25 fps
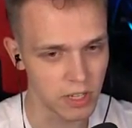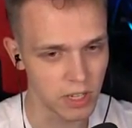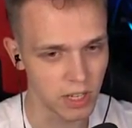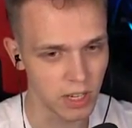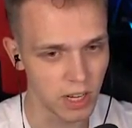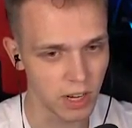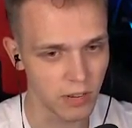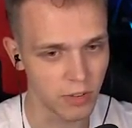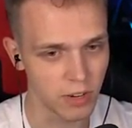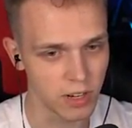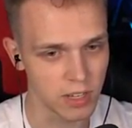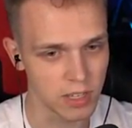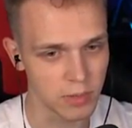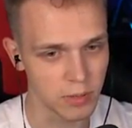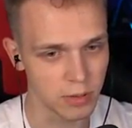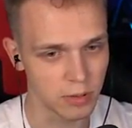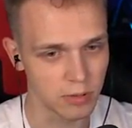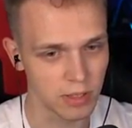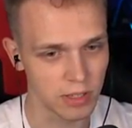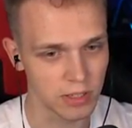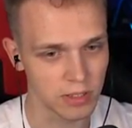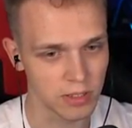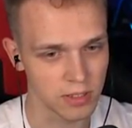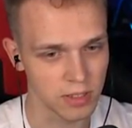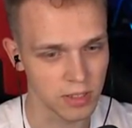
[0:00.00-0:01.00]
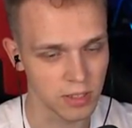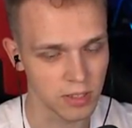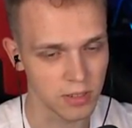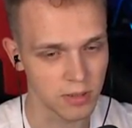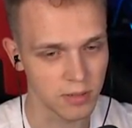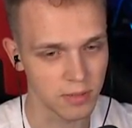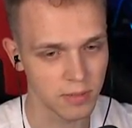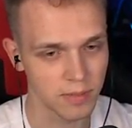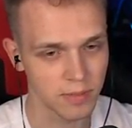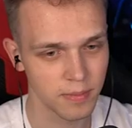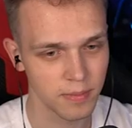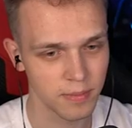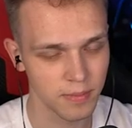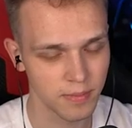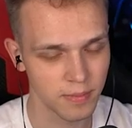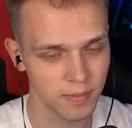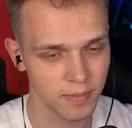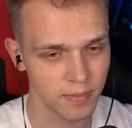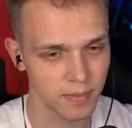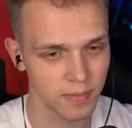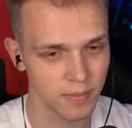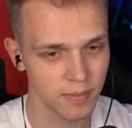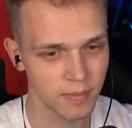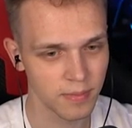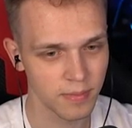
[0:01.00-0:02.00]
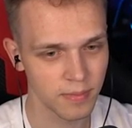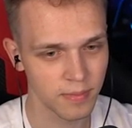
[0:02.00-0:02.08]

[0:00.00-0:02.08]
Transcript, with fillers: ja jednak wolę sobie tutaj zostać. Dobra,